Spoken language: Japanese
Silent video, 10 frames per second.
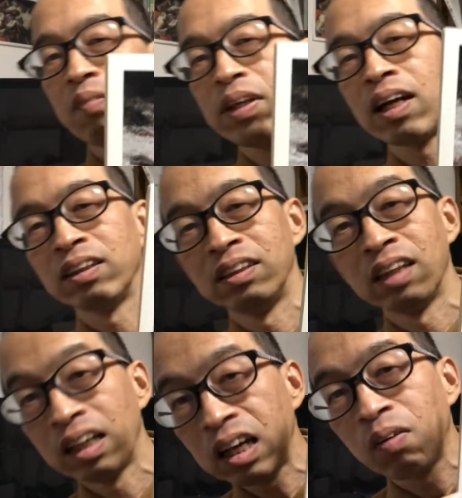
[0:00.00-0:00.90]
メラに
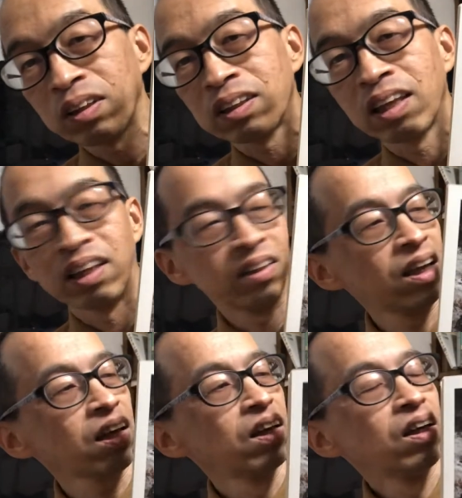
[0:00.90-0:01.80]
成り代わって
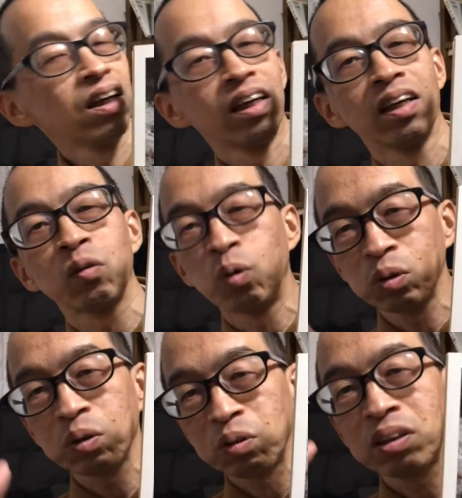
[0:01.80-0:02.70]
でえー、高
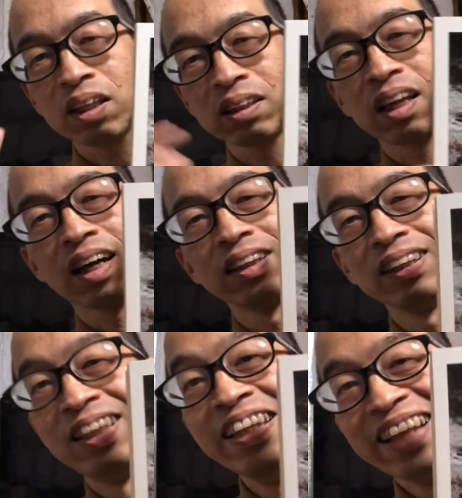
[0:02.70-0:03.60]
速シャッターに
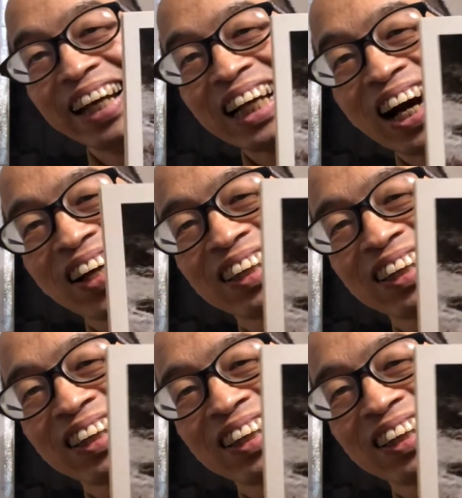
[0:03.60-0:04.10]
成り代わっ